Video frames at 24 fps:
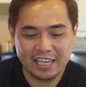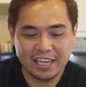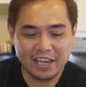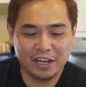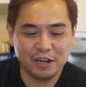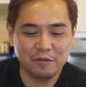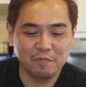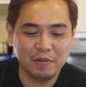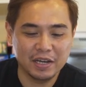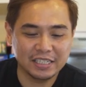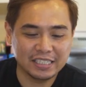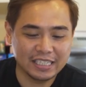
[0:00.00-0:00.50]

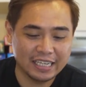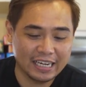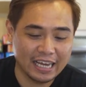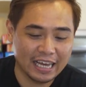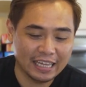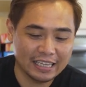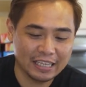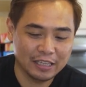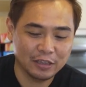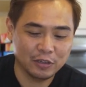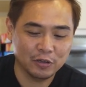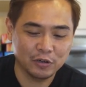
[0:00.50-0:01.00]
i-unbox na
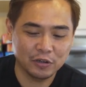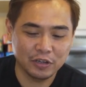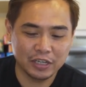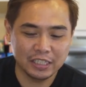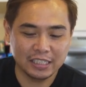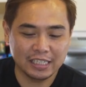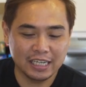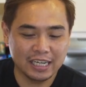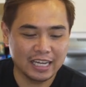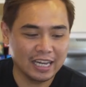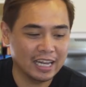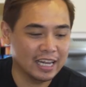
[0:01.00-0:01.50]
natin itong
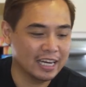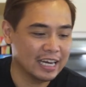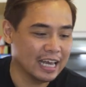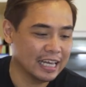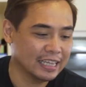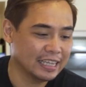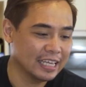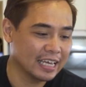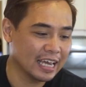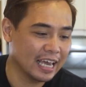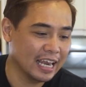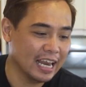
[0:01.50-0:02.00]
isa
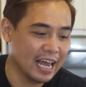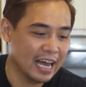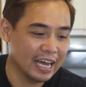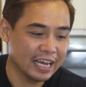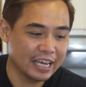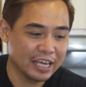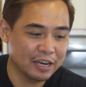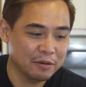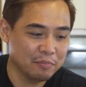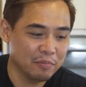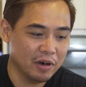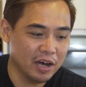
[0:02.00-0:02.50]
nating kailangan
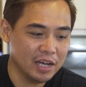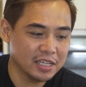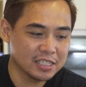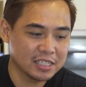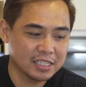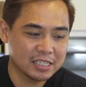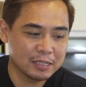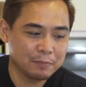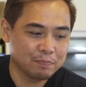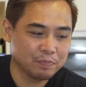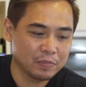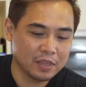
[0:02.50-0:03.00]

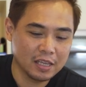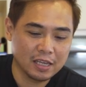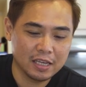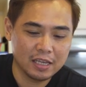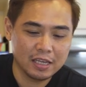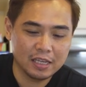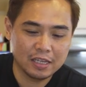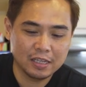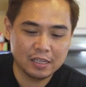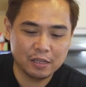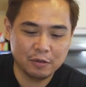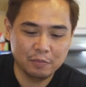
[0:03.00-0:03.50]
i-unbox.
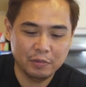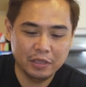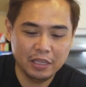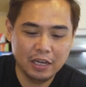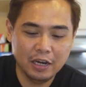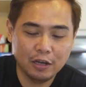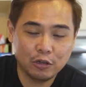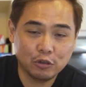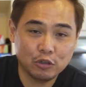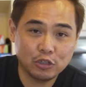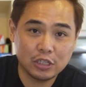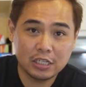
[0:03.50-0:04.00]

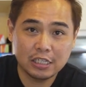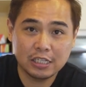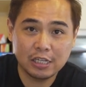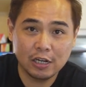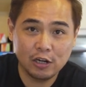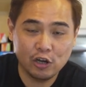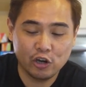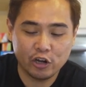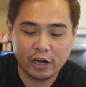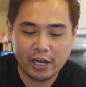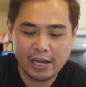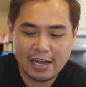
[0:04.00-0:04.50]
binili ko ito sa
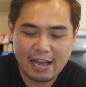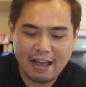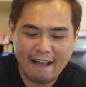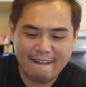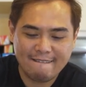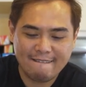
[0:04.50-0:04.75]
Zalora.